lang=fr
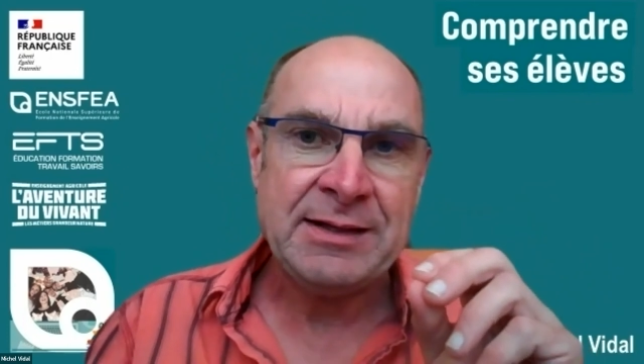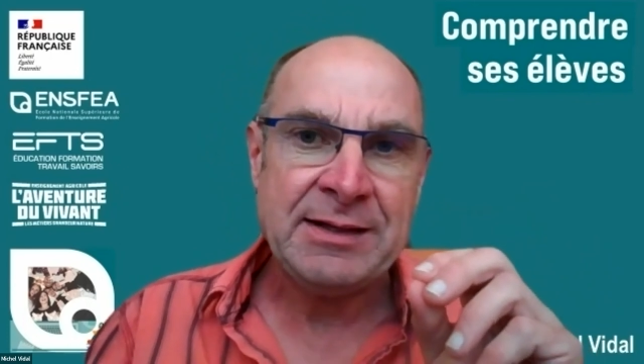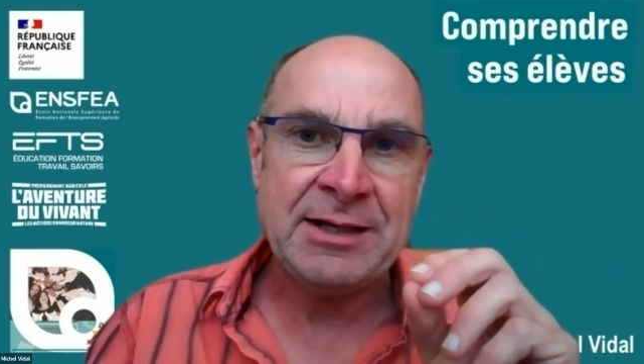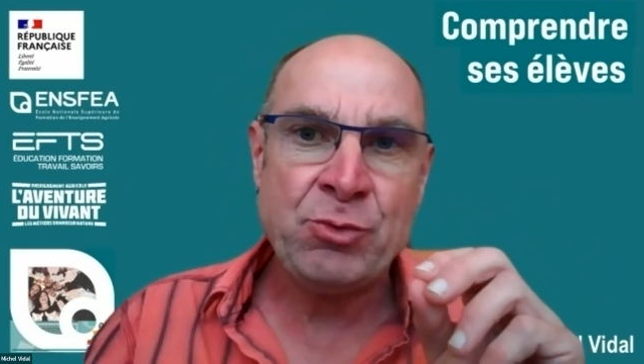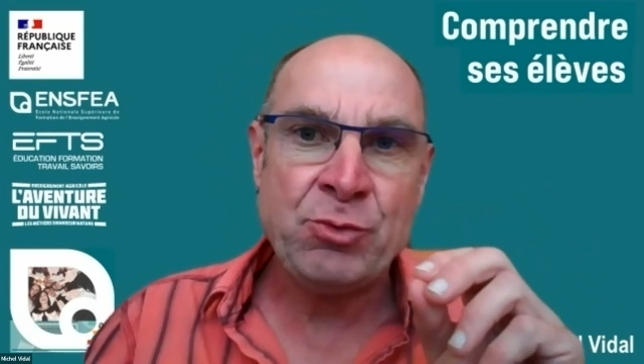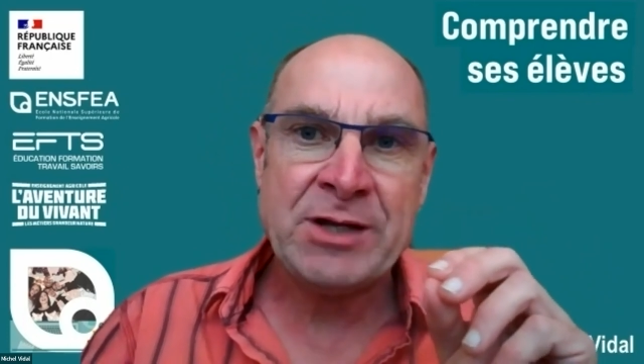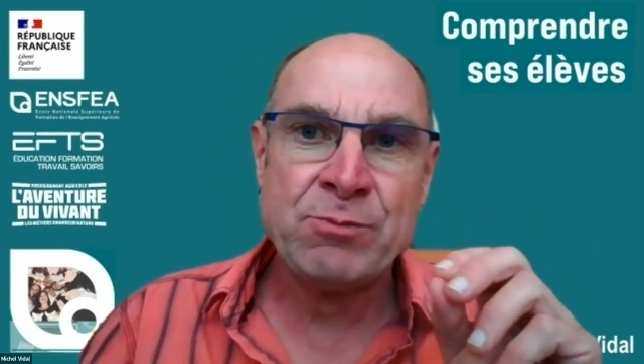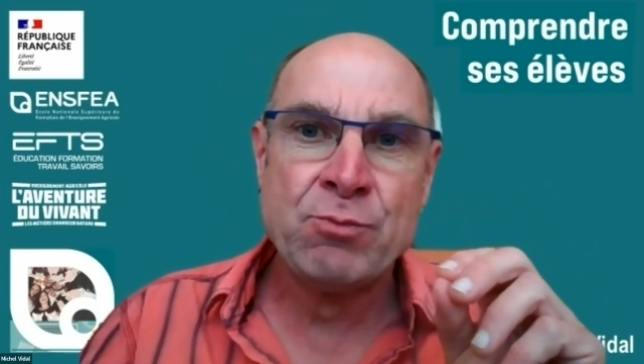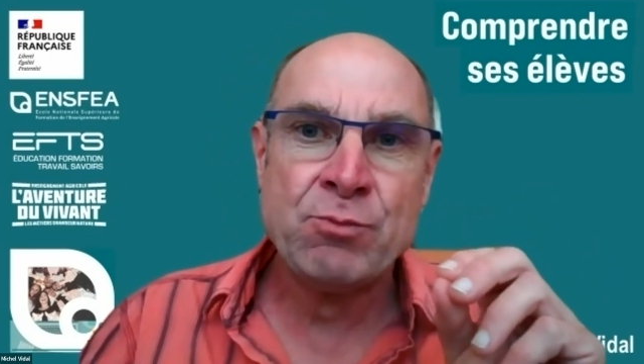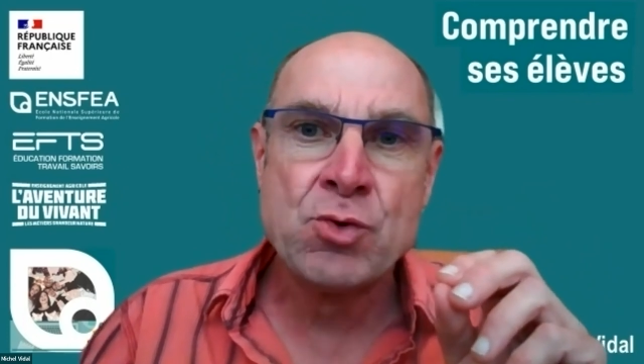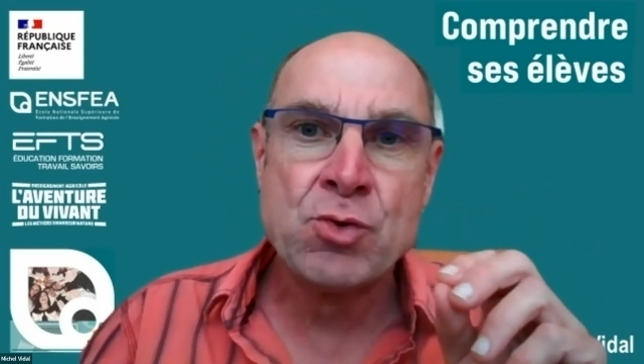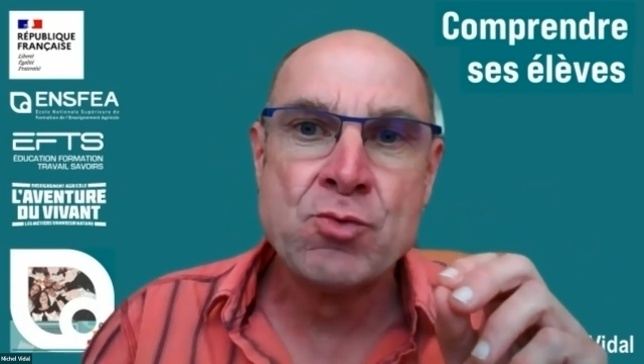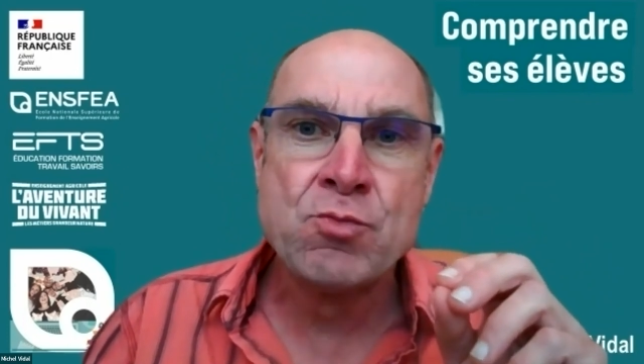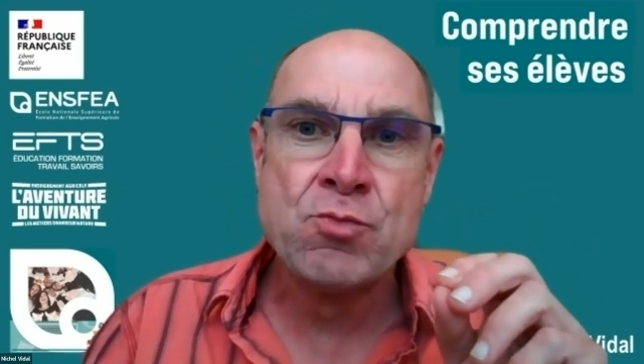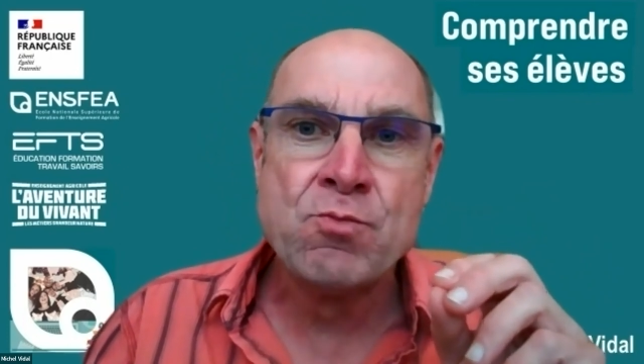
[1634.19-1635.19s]
elle doit être
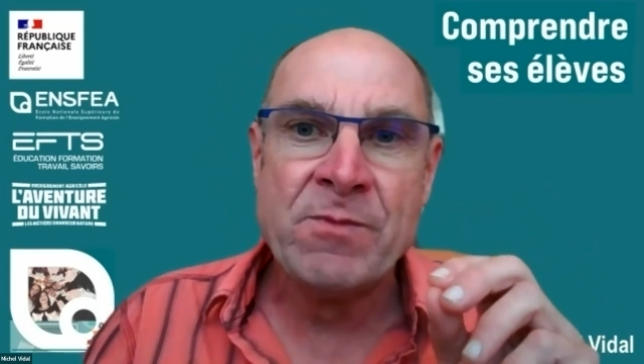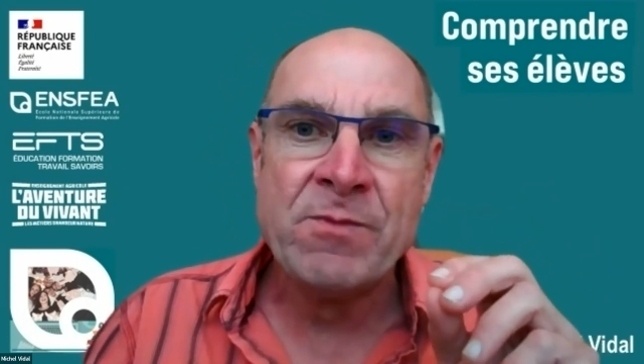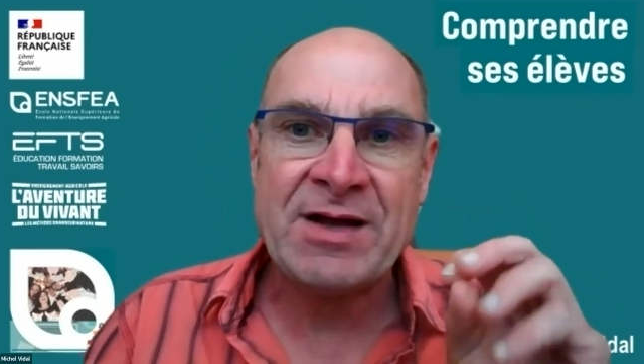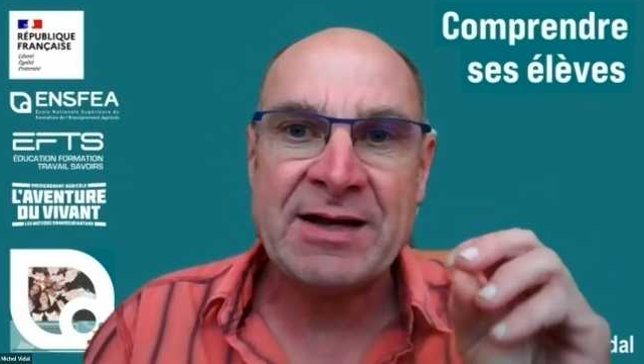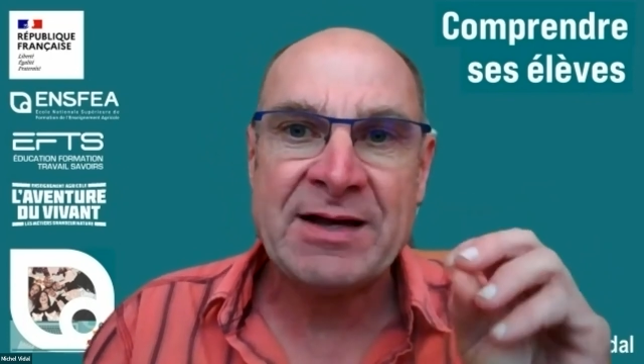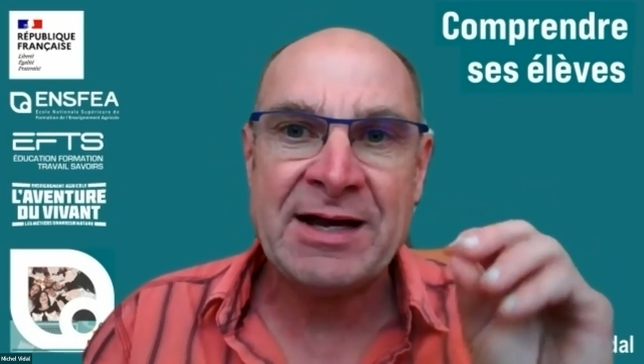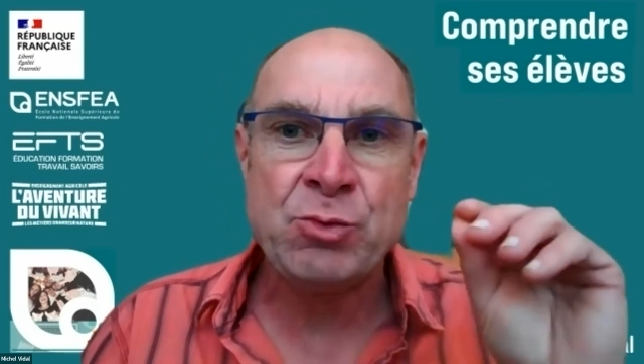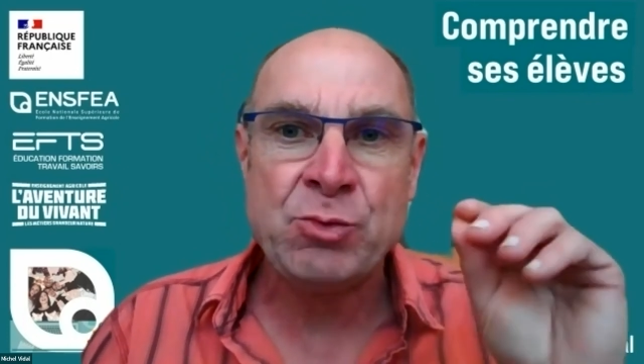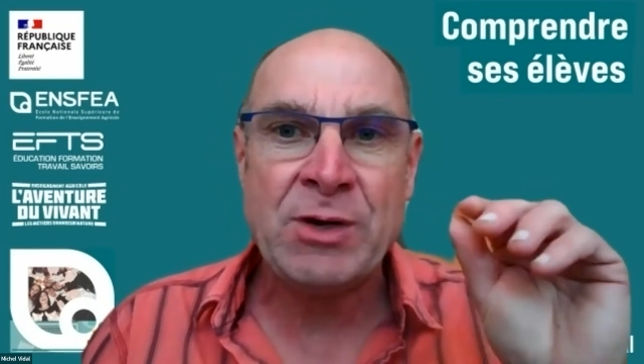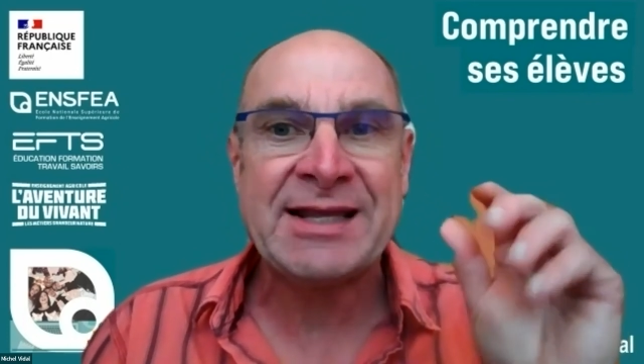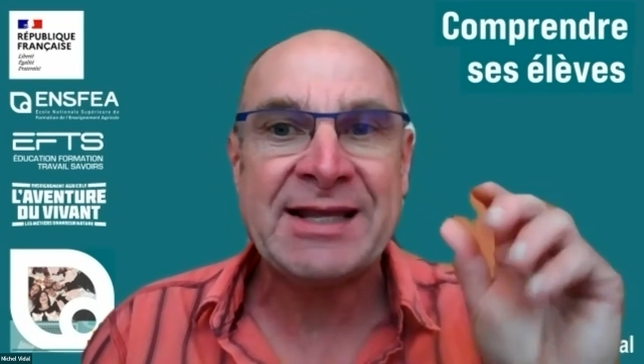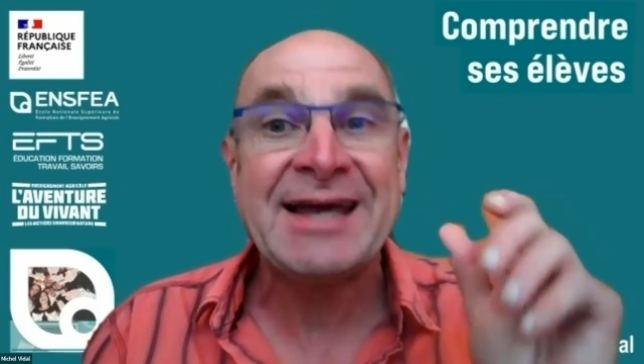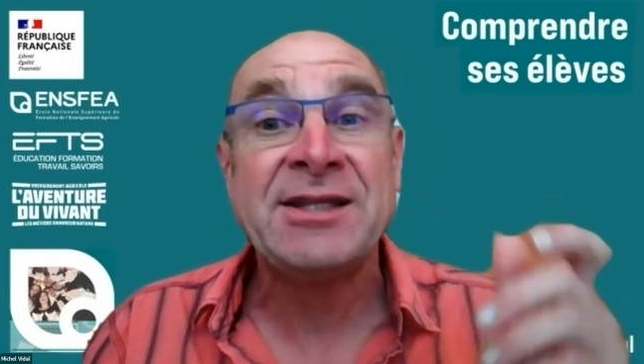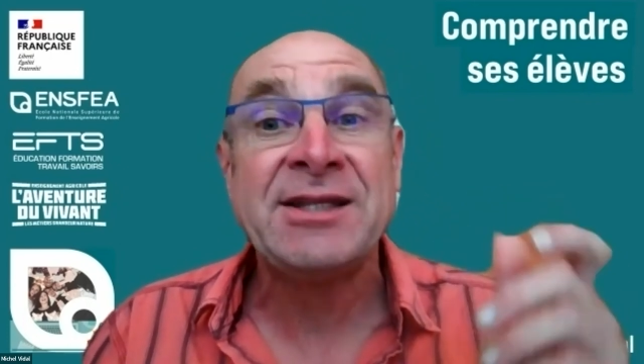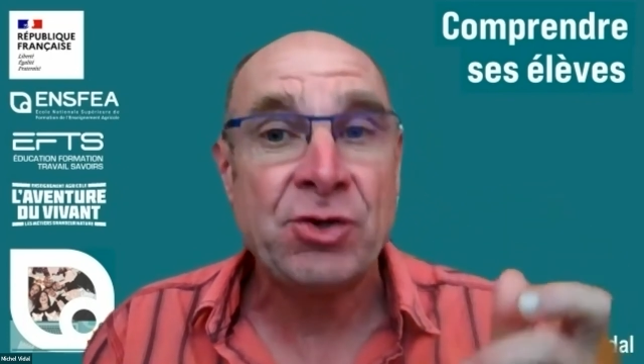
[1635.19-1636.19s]
beaucoup, enfin, elle doit
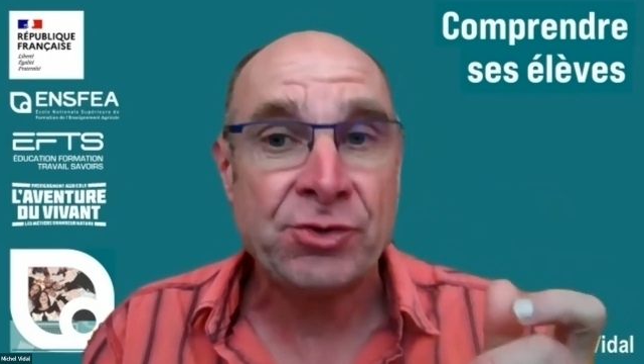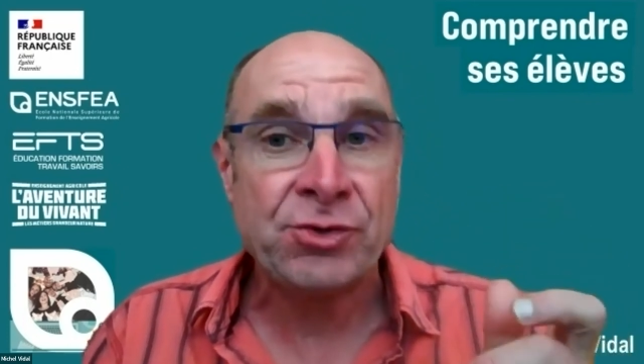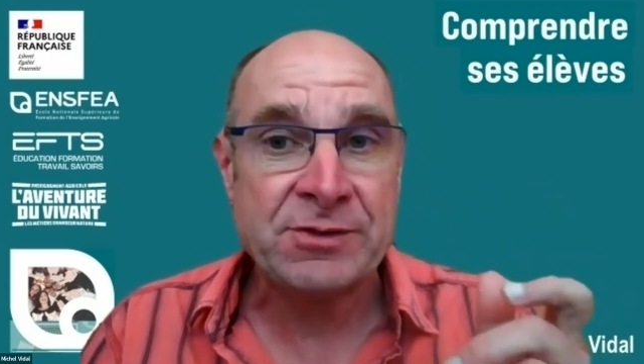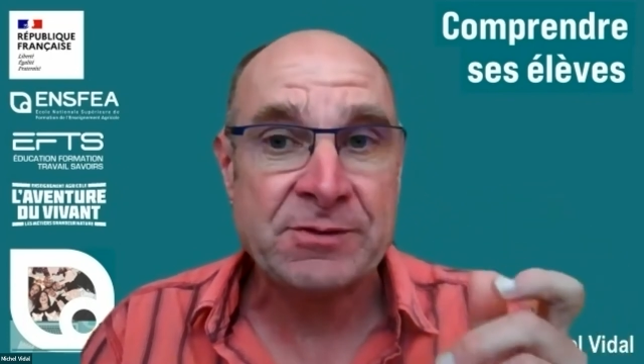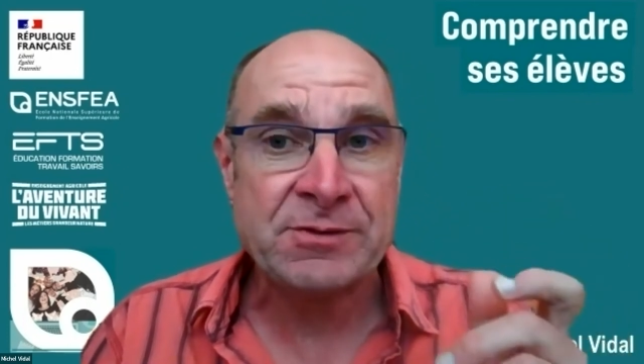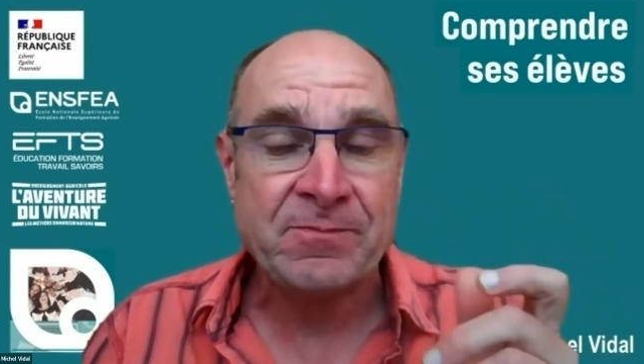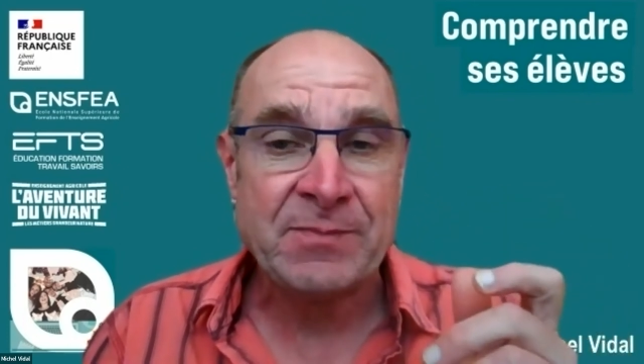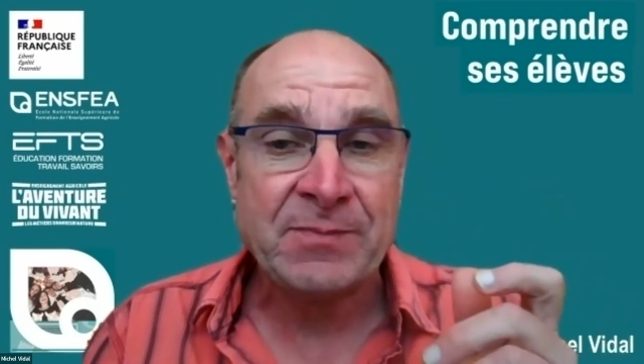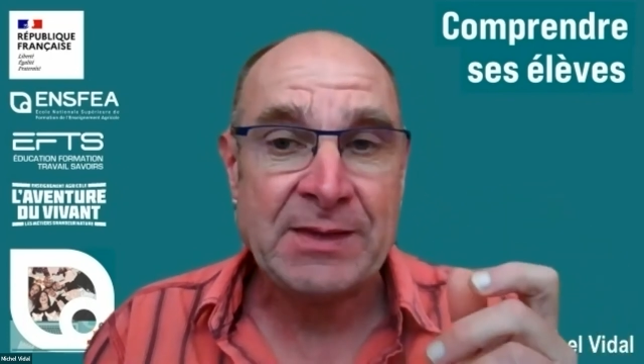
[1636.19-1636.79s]
être aidante.